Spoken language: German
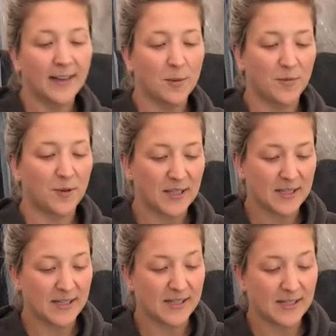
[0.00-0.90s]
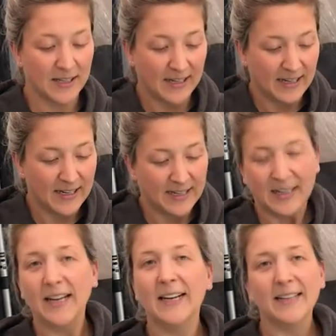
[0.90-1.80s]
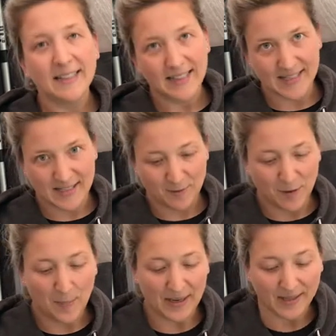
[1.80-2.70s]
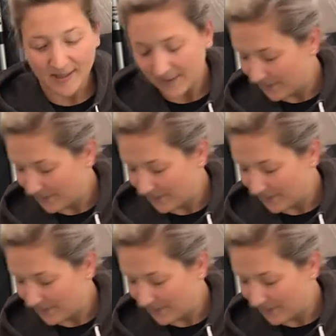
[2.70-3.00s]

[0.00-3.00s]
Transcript: im Vorzelt in den Kisten verpackt.